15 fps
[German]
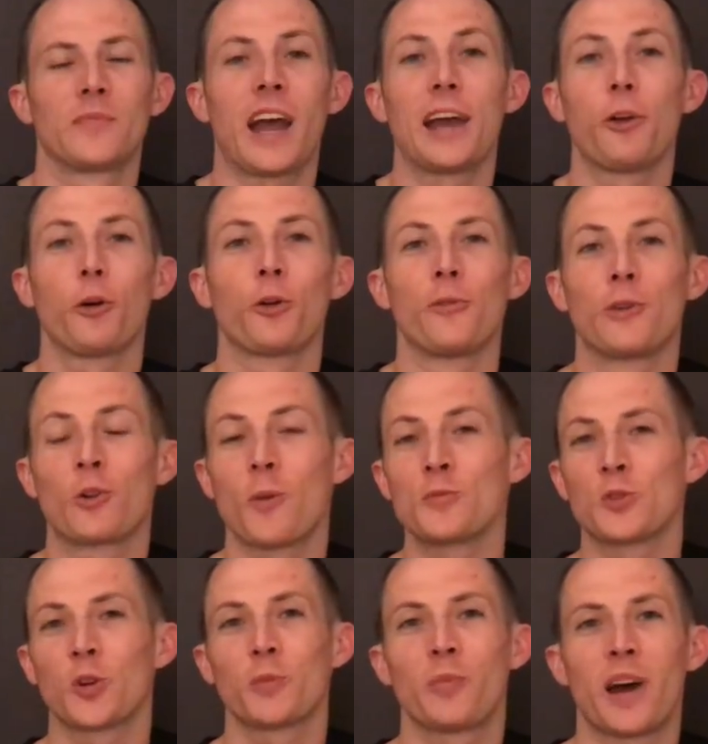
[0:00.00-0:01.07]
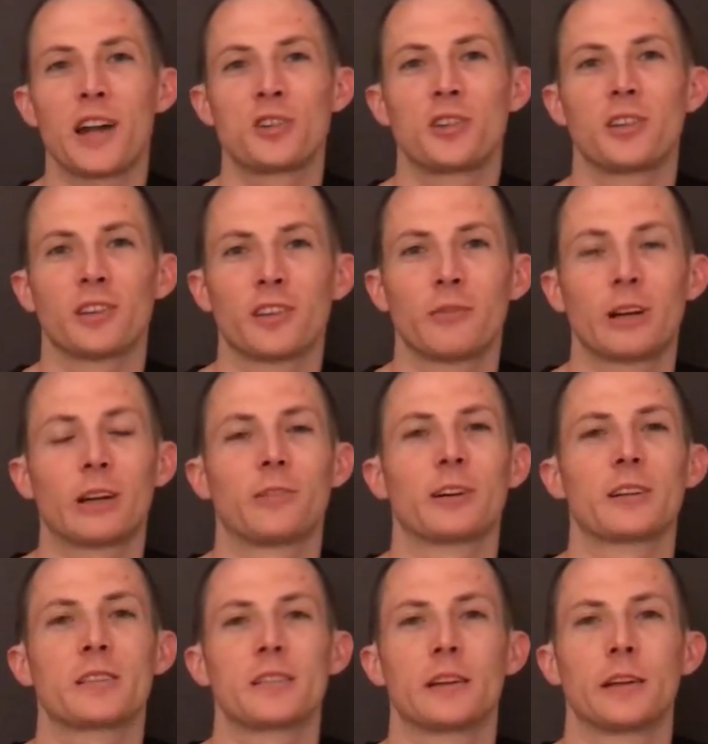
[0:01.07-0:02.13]
Ja, hi Leute, willkommen zurück bei Einstieg in
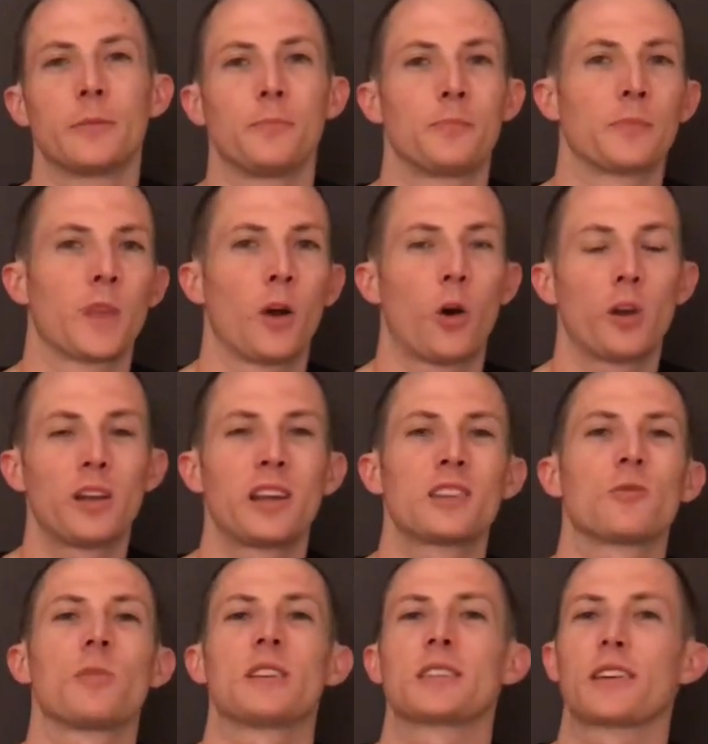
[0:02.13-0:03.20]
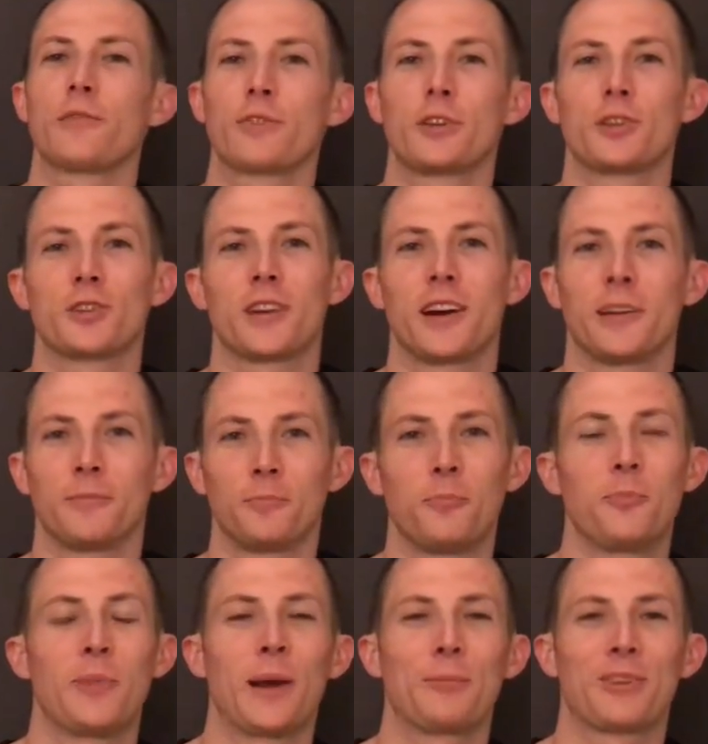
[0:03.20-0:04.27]
Riff-Aquaristik. Heute geht es um das Riffgestein.
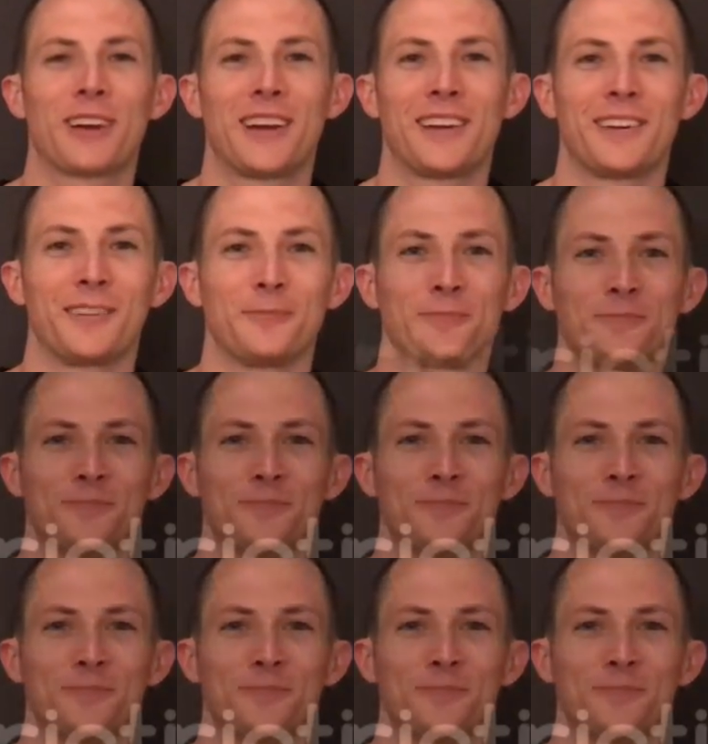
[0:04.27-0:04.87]
Bleibt dran.